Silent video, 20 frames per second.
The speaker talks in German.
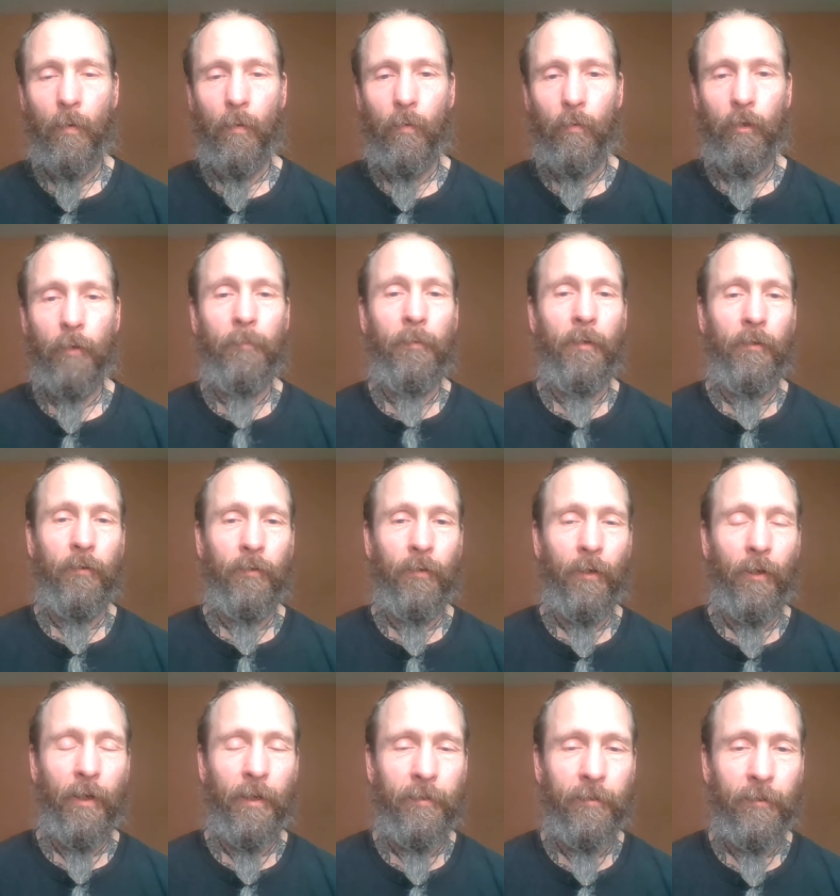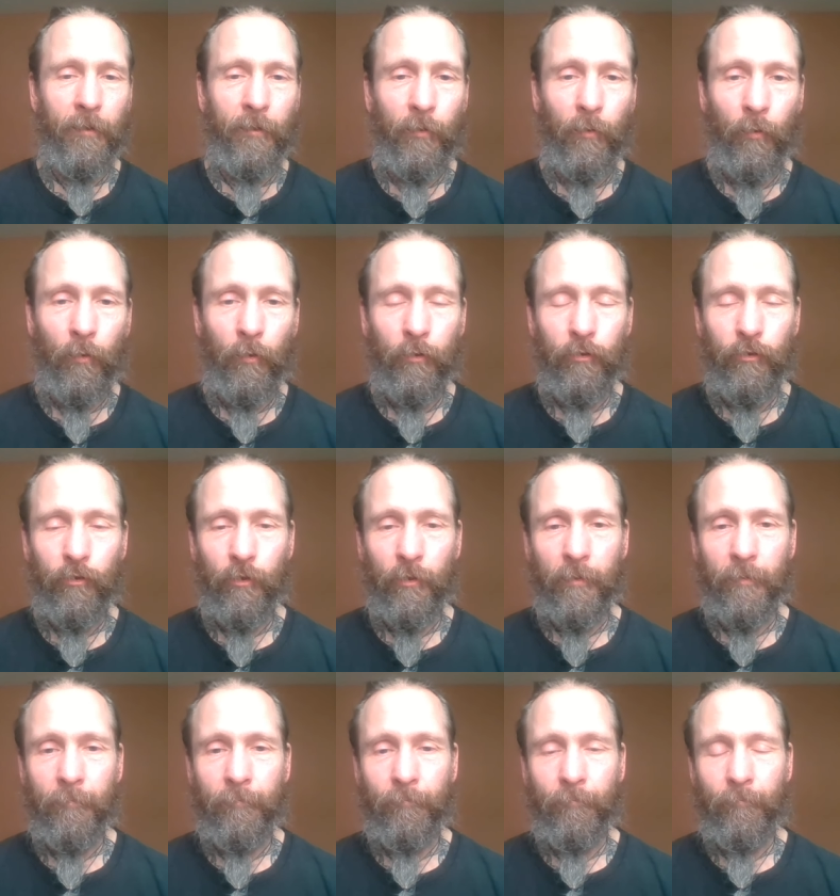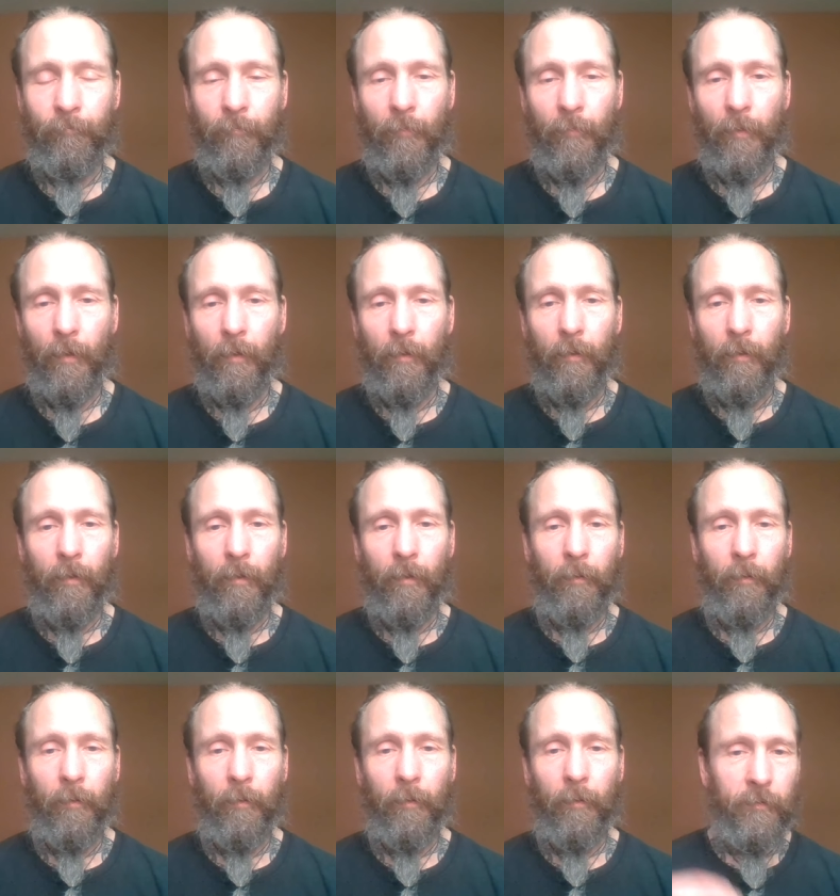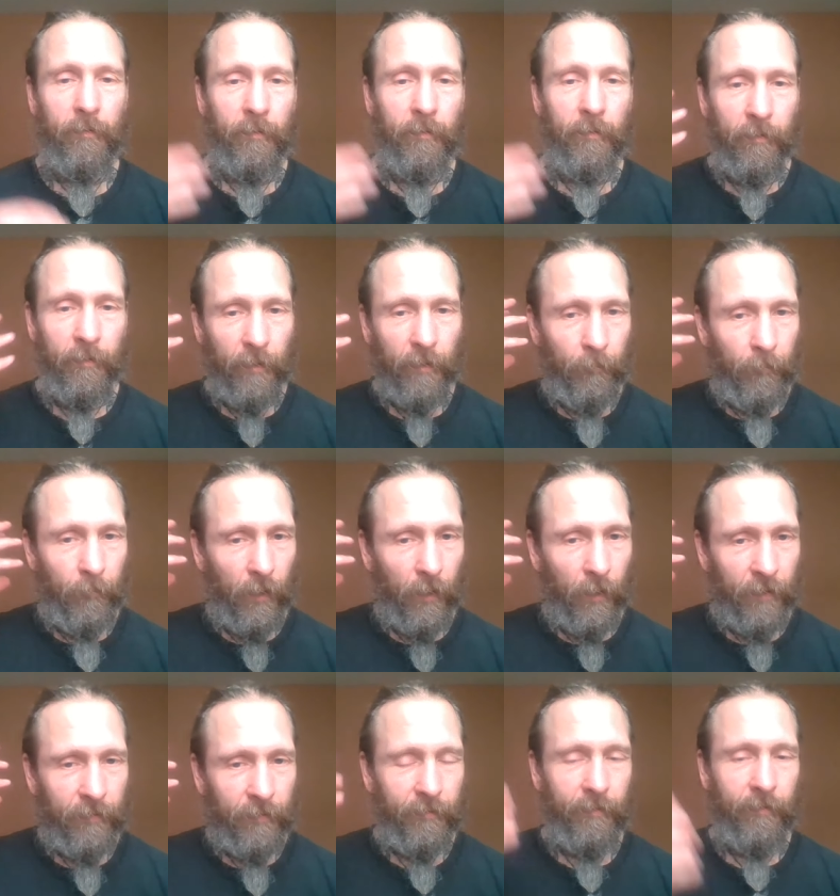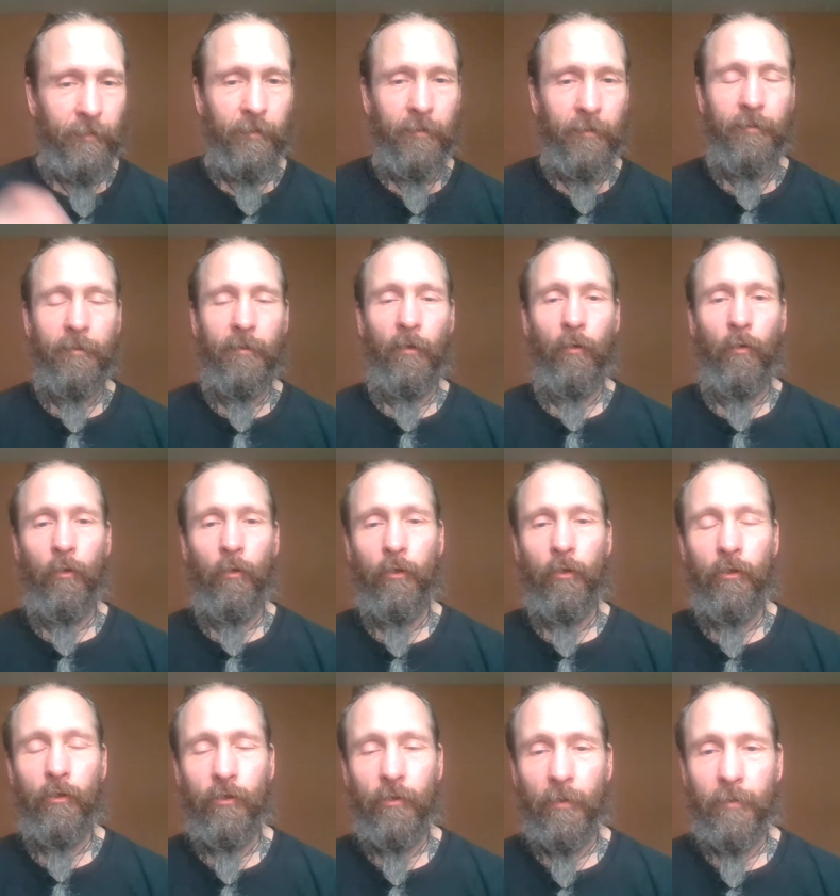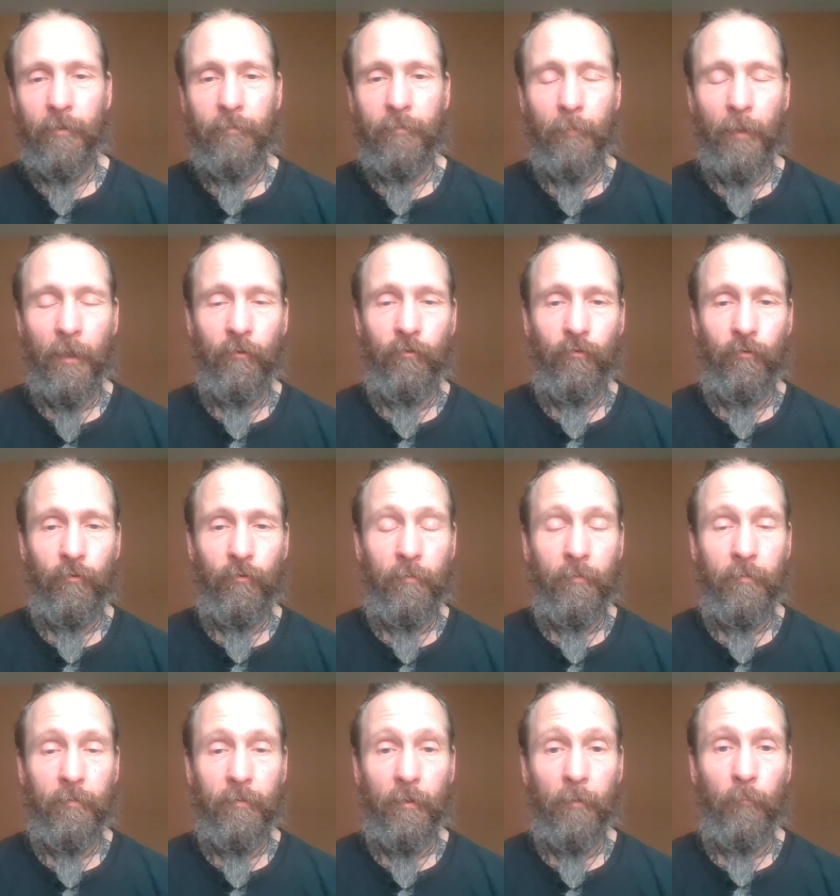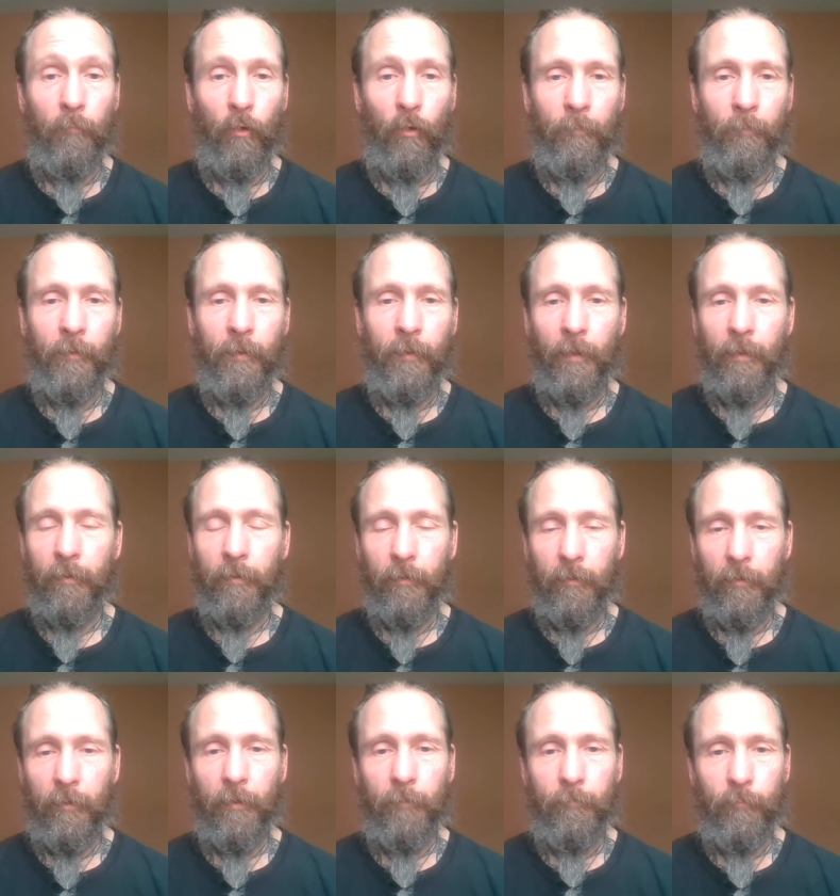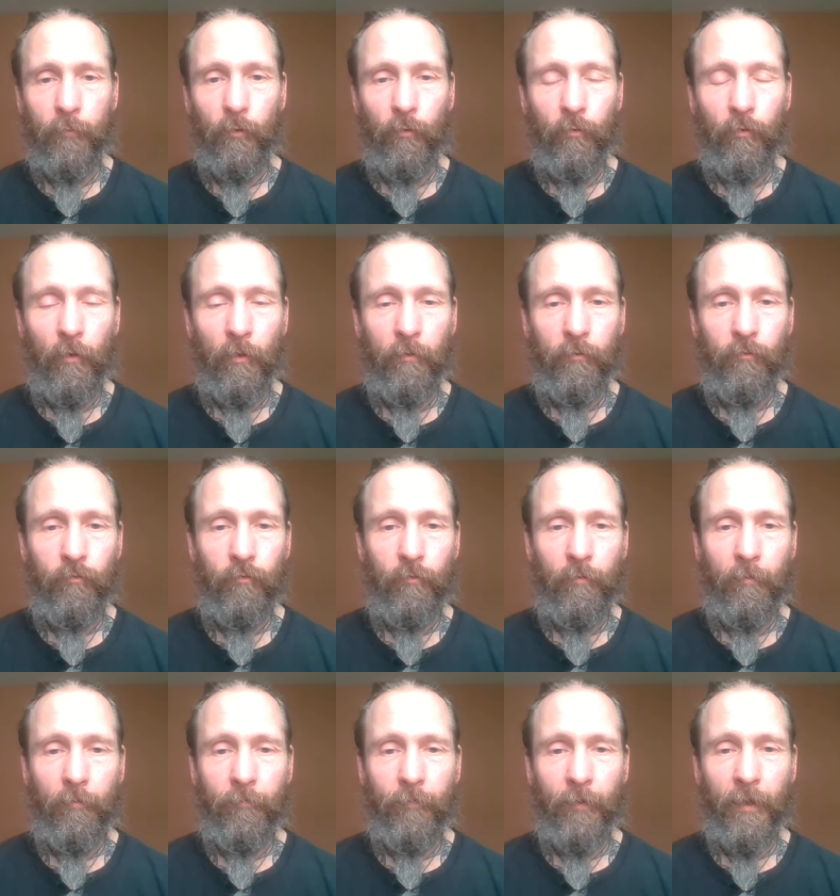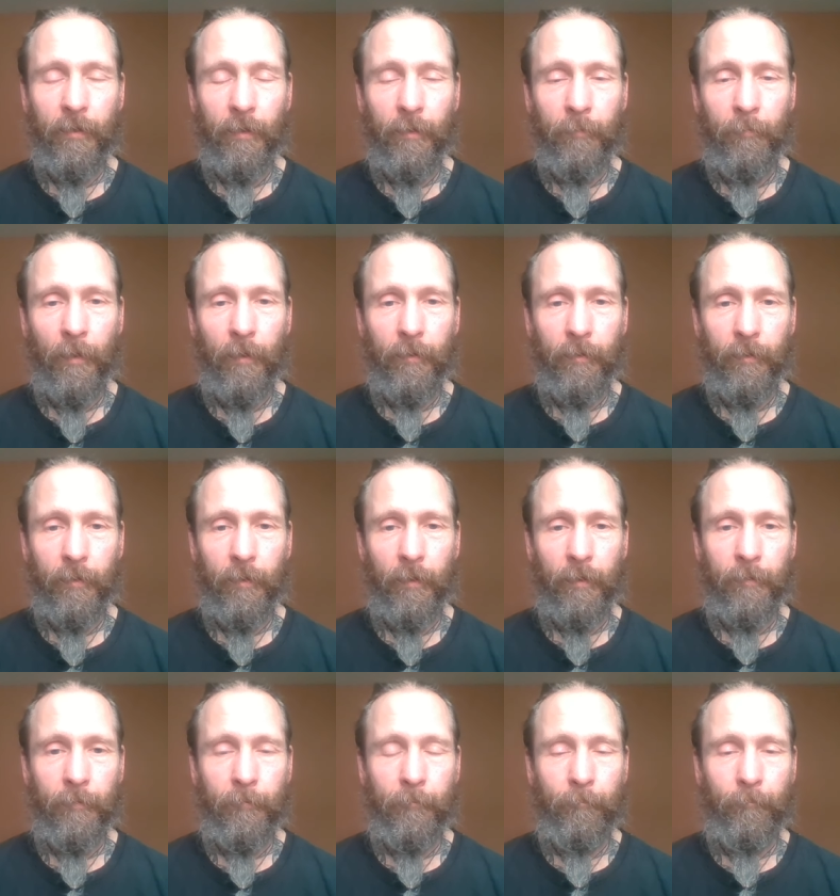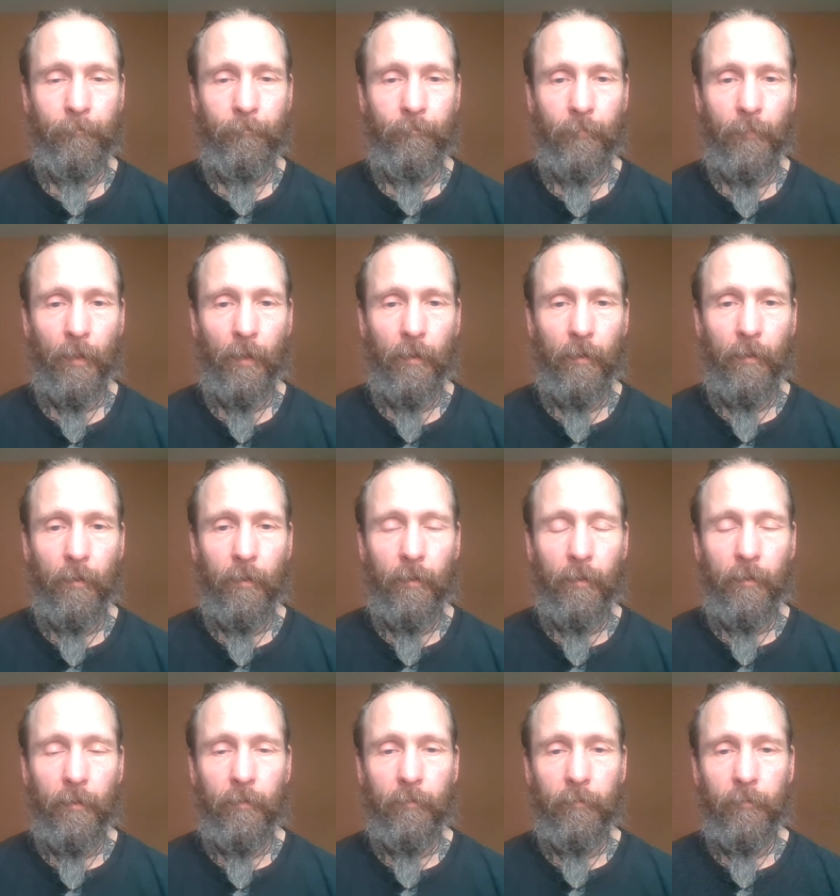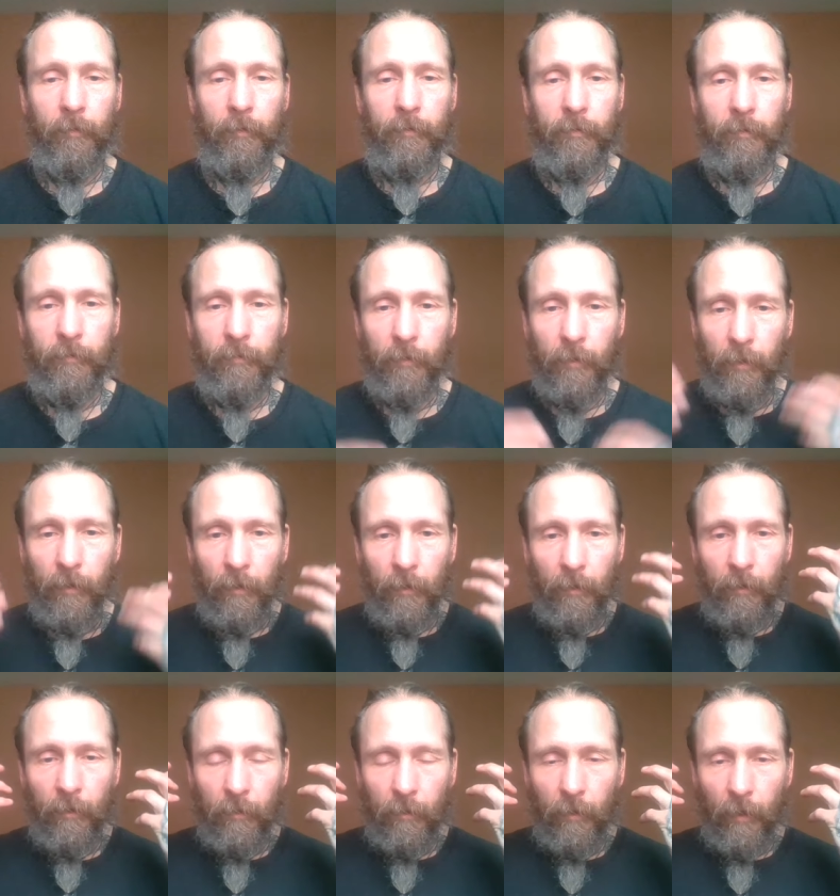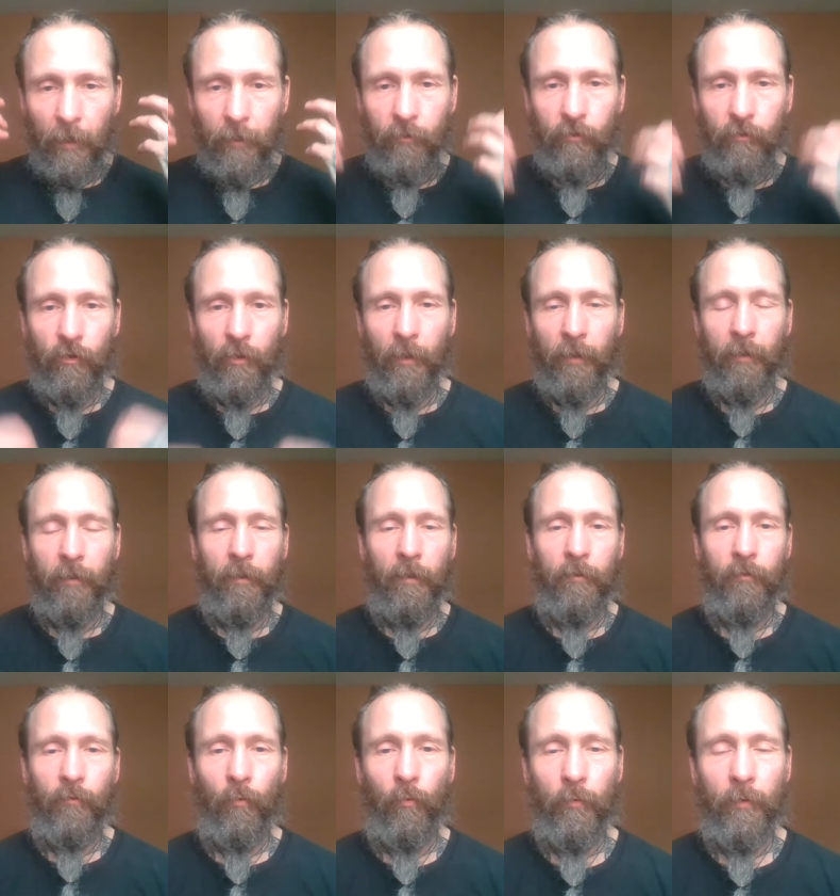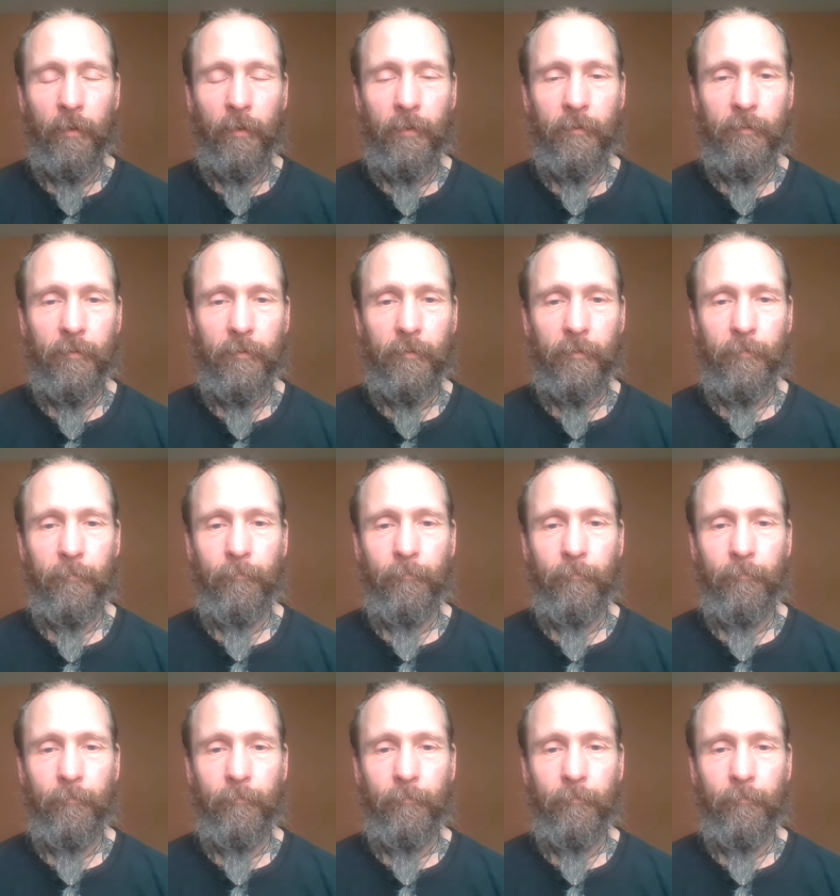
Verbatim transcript: Es Gibt natürlich auch andere Geräusche. Aber dieses ist ein sehr belastendes Geräusch, das Menschen zermürben kann, richtig psychisch fertig machen kann, weil es ein sehr anstrengender Ton ist.